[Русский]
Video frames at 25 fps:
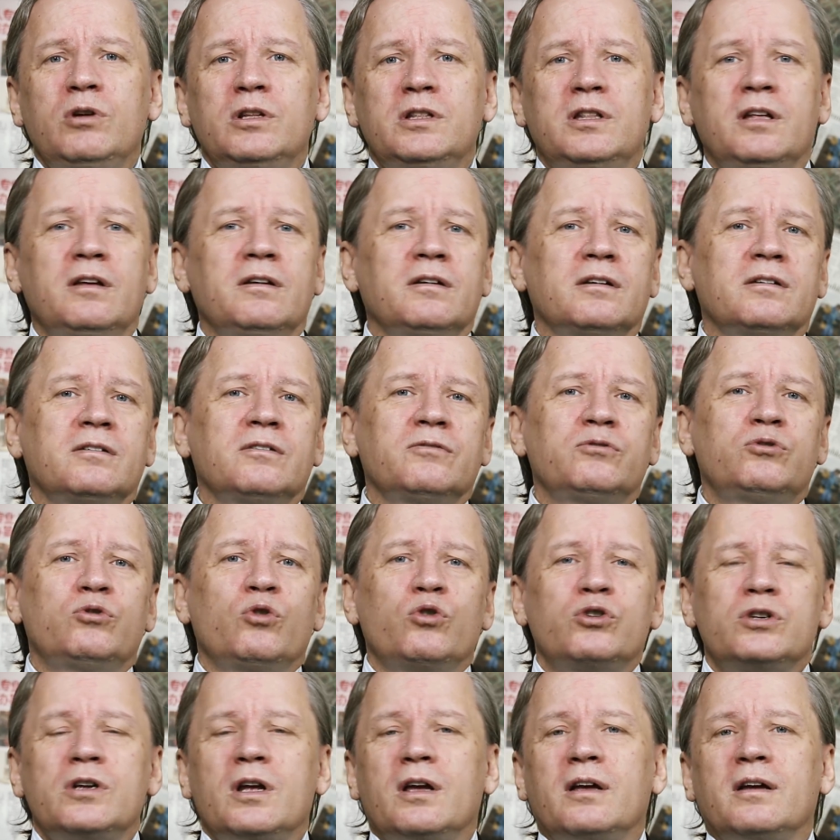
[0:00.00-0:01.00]
это
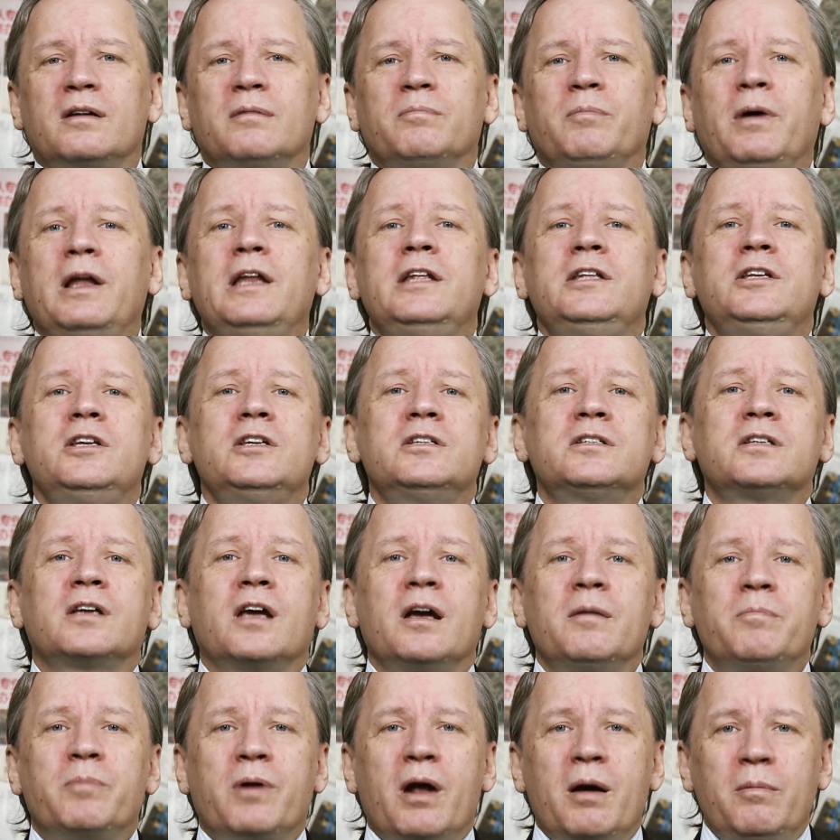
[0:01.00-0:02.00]
все же
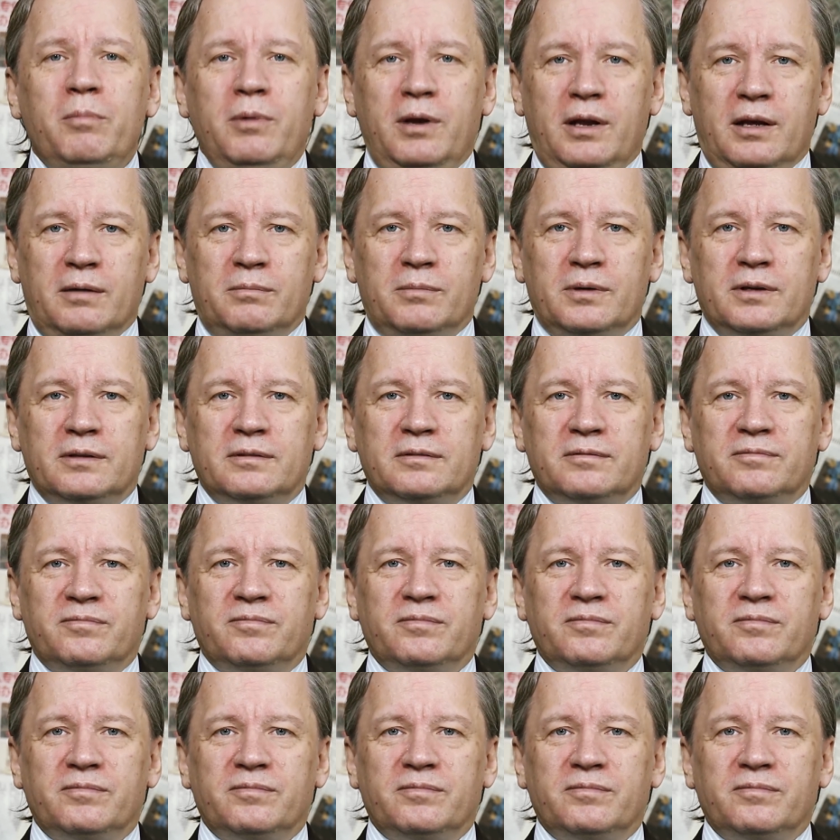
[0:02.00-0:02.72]
политическая проблема.